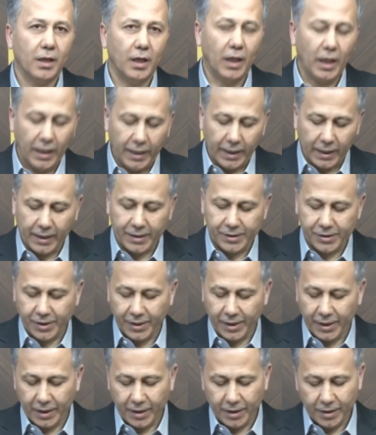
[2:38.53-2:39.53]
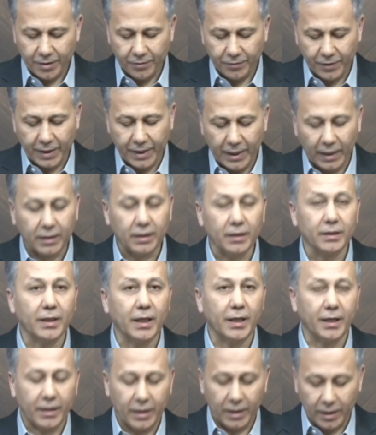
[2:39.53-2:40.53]
ailesine ve
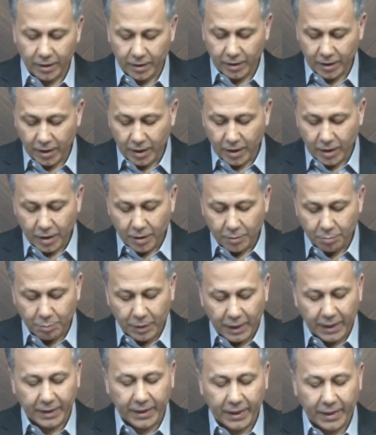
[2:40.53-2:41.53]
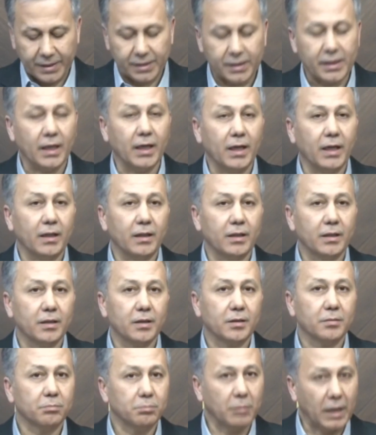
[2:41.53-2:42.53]
yakınlarına bir kez daha
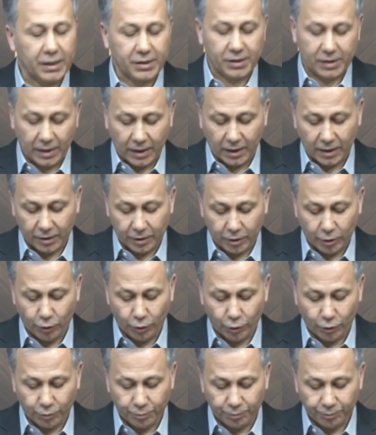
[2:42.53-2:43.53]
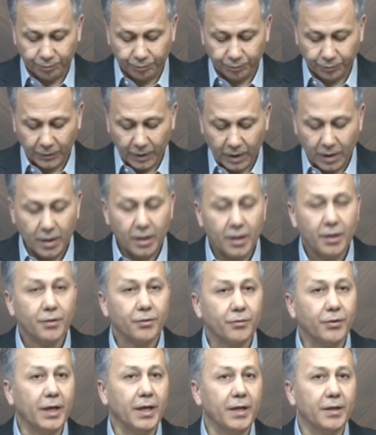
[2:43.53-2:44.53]
başsağlığı diliyorum.
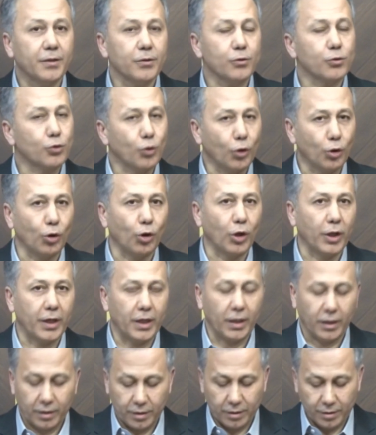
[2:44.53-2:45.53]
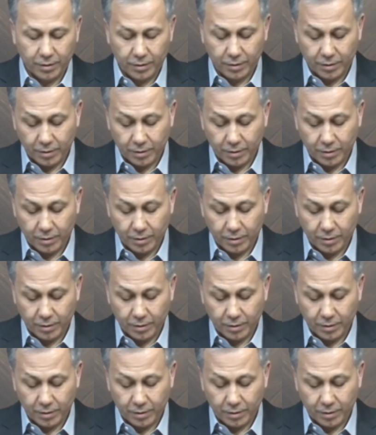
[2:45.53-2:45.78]
Ve son olarak